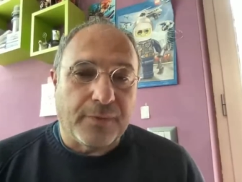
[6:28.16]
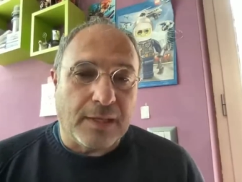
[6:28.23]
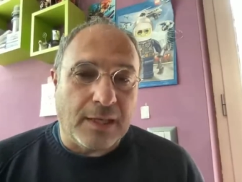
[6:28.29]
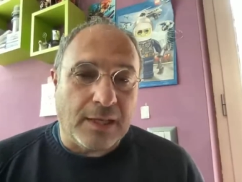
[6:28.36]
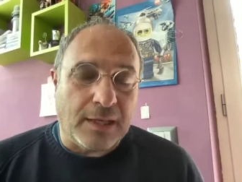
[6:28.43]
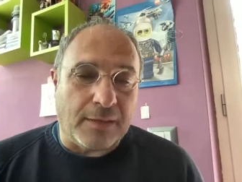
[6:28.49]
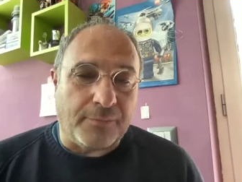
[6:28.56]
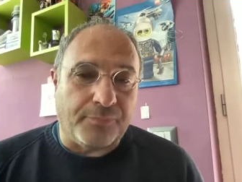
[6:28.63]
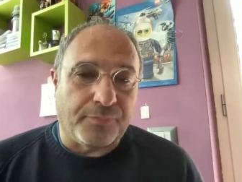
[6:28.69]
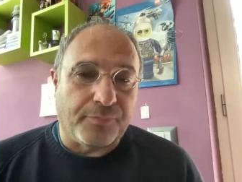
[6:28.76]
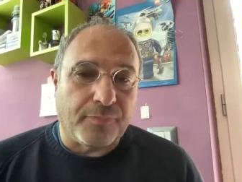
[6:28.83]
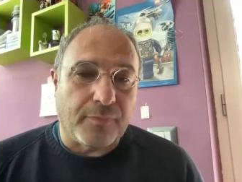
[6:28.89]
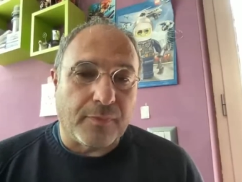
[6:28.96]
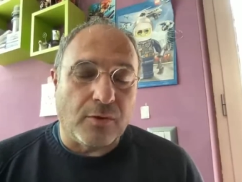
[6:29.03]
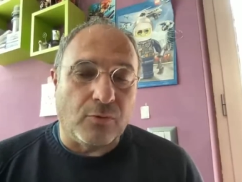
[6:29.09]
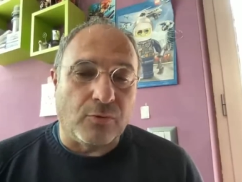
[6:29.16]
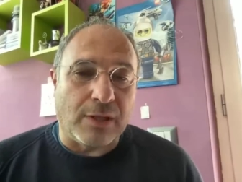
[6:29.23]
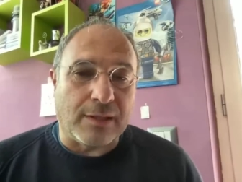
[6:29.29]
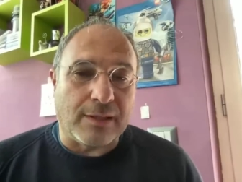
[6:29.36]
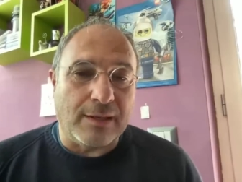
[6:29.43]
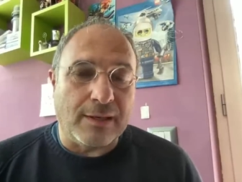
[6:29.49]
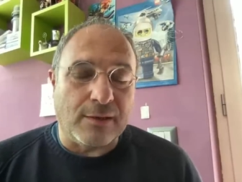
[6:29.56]
che
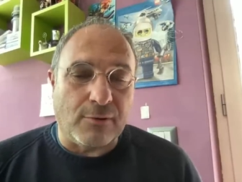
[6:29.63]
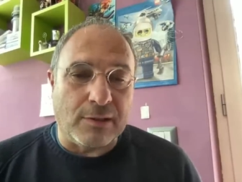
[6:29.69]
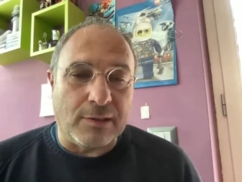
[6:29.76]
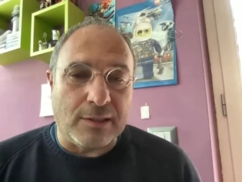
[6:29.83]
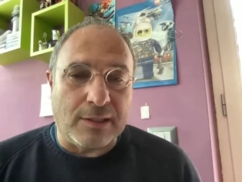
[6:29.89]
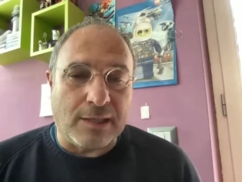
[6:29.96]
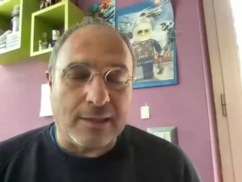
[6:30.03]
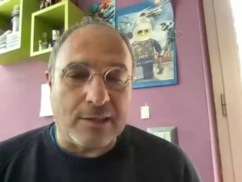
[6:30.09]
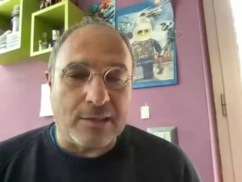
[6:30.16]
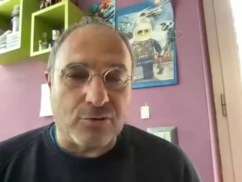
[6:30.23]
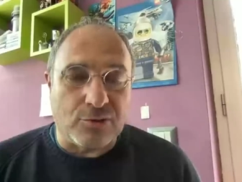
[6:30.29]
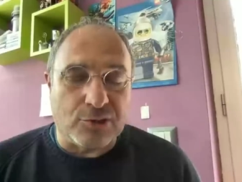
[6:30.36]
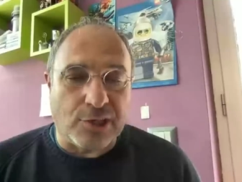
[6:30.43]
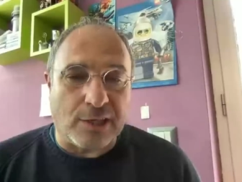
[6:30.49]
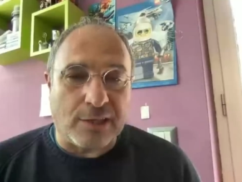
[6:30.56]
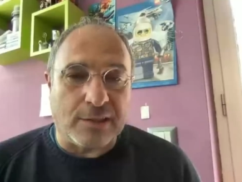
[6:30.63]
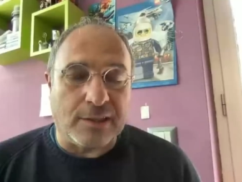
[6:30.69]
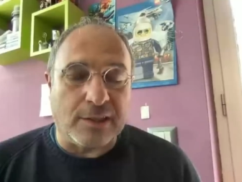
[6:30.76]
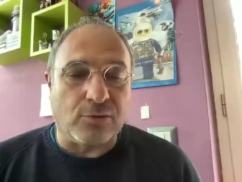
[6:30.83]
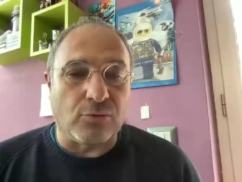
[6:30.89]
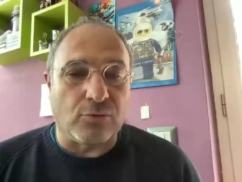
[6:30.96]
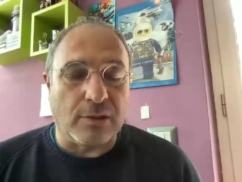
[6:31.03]
una tale quantità di
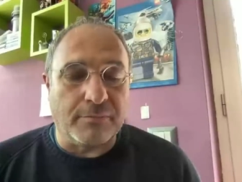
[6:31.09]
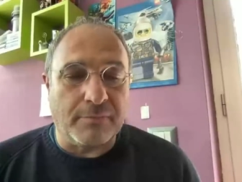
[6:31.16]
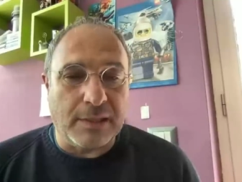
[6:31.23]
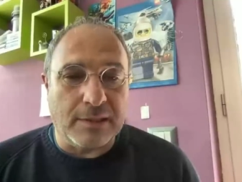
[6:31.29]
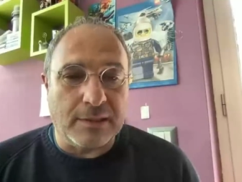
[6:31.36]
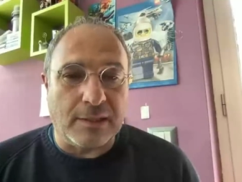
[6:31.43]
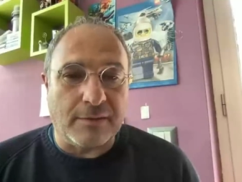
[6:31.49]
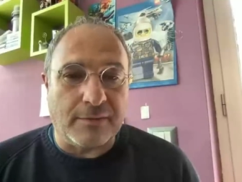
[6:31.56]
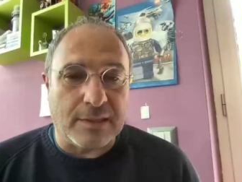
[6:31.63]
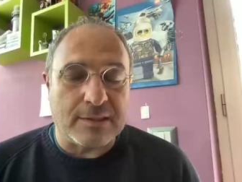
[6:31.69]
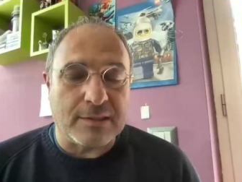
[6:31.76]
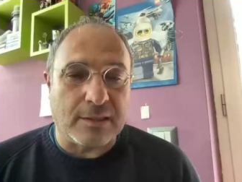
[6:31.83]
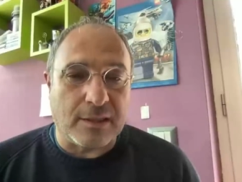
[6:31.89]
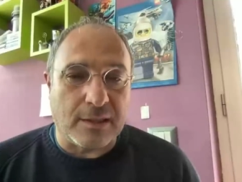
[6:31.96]
soggetti totalmente diversi